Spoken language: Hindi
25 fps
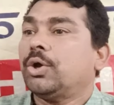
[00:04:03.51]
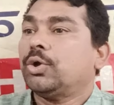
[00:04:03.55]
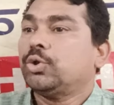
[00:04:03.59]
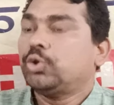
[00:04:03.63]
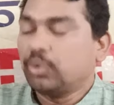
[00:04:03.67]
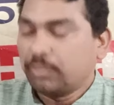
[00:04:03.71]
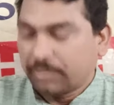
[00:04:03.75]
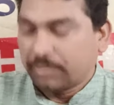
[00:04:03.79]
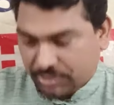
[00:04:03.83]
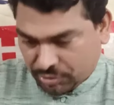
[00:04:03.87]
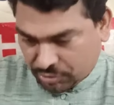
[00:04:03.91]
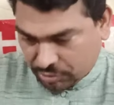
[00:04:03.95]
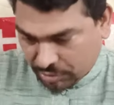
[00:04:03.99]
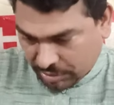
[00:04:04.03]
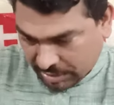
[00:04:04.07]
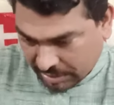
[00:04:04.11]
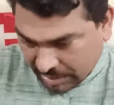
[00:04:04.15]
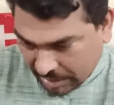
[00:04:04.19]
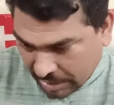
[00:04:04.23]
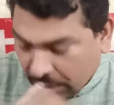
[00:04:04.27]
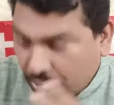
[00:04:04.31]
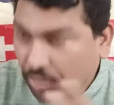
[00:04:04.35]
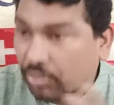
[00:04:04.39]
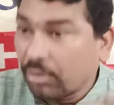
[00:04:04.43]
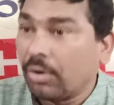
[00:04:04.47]
तुम उसके
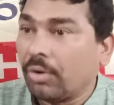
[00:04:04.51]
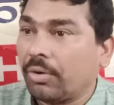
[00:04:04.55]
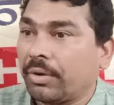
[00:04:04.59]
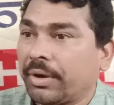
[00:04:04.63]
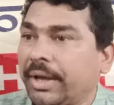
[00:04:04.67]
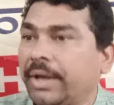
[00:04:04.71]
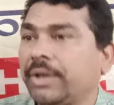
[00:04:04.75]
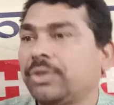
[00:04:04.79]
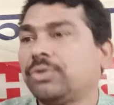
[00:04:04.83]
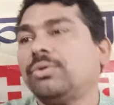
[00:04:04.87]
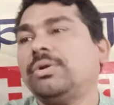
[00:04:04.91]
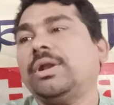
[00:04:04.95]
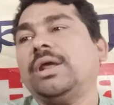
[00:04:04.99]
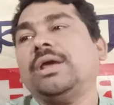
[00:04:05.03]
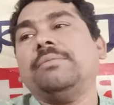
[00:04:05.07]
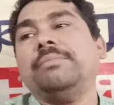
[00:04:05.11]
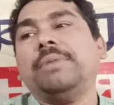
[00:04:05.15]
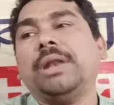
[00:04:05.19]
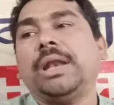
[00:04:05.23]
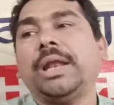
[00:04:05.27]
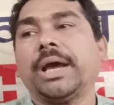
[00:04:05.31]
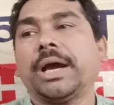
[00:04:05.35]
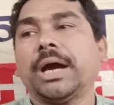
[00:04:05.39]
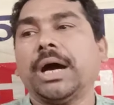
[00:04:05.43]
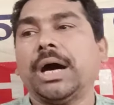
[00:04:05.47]
नहीं खोलोगे तो नहीं
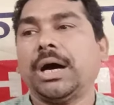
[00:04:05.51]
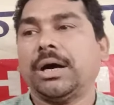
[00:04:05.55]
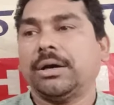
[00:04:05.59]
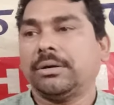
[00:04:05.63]
मिलेगा